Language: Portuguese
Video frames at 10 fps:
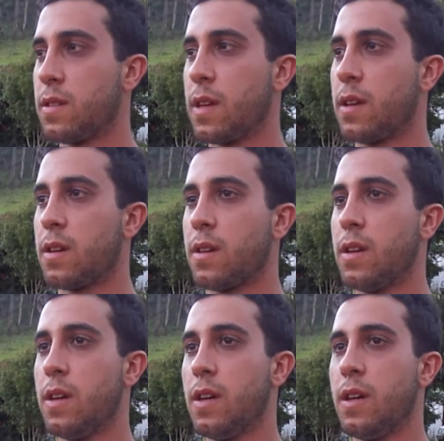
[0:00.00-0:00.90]
né?
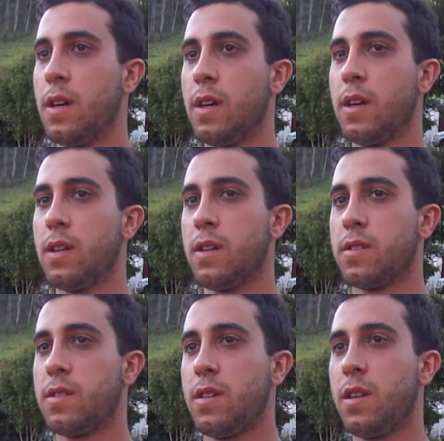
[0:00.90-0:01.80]
E
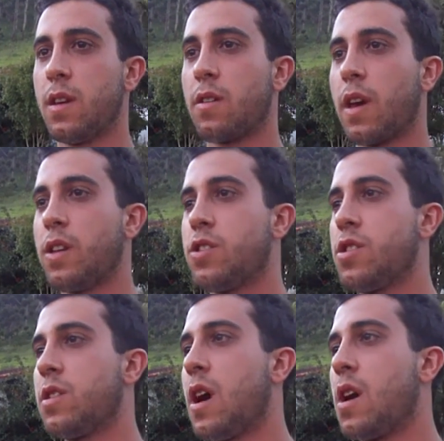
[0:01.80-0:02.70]
se alguém
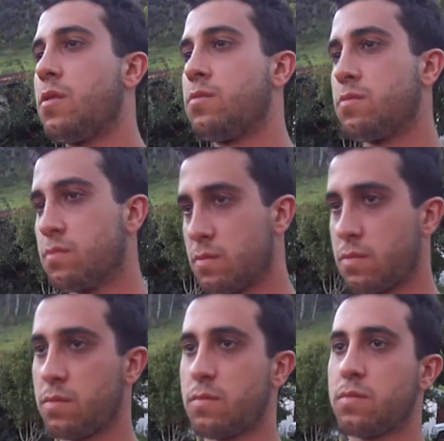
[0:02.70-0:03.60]
te dá um,
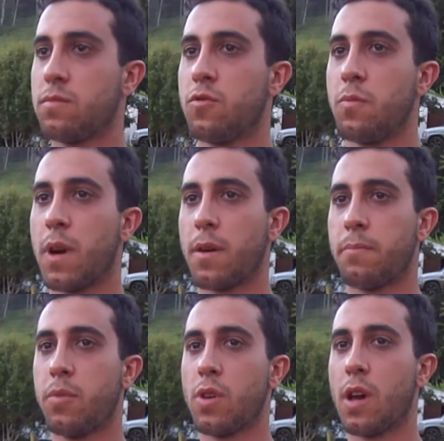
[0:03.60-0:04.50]
uma
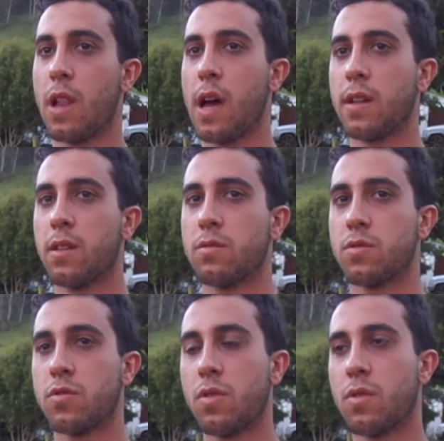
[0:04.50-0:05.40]
punhalada, um
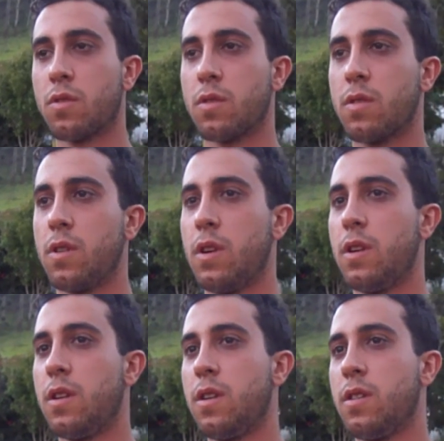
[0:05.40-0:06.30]
soco,
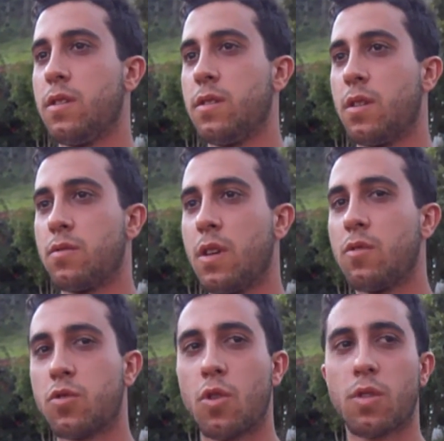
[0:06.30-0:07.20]
não dê o
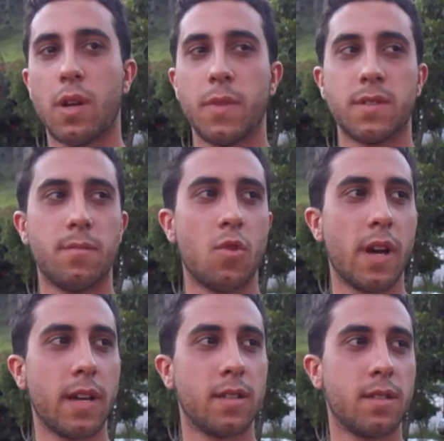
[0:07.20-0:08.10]
troco na mesma
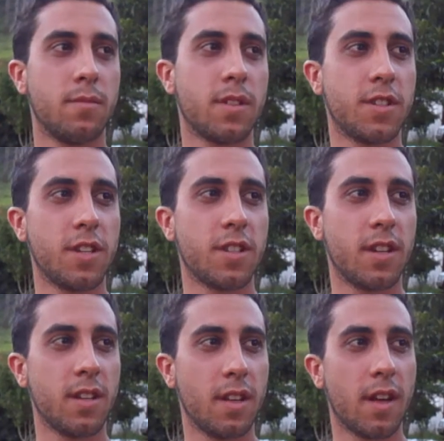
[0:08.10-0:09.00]
moeda. Tem muita gente
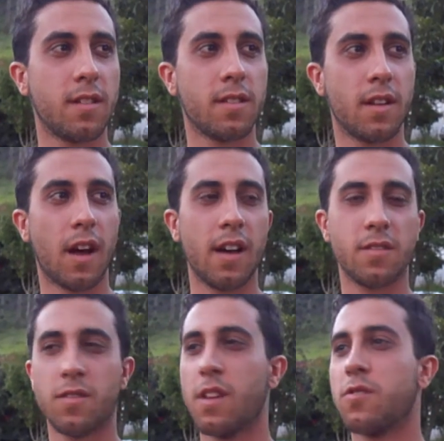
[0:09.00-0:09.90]
que, né, ah, eu
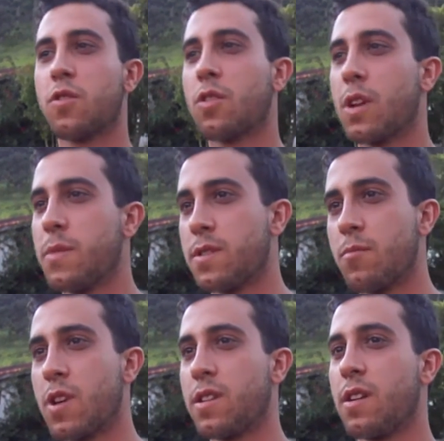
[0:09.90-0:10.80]
vou dar o troco na mesma
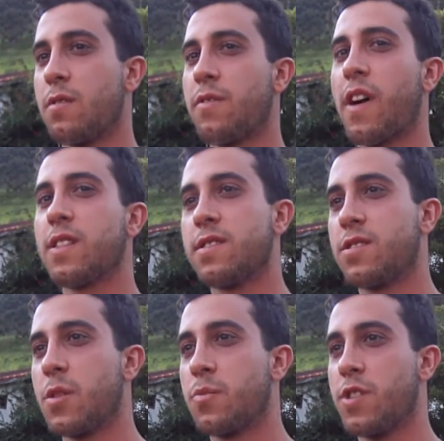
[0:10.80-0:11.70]
moeda. Não faça esse
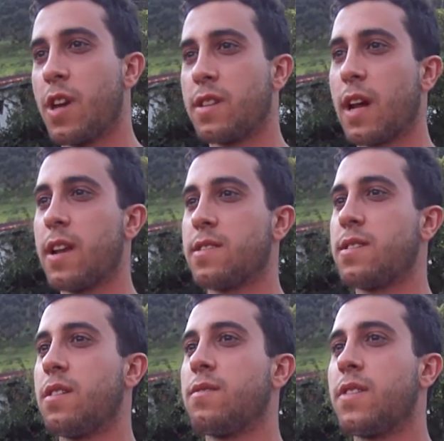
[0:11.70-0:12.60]
tipo de
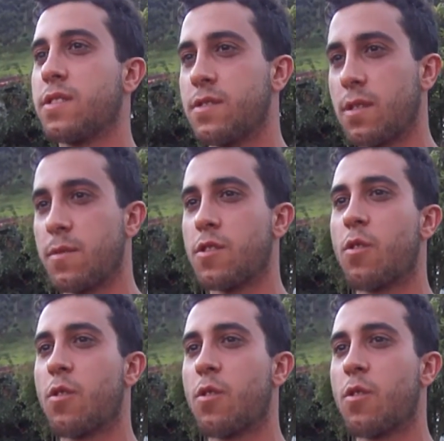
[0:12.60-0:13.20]
retaliação, faça justamente o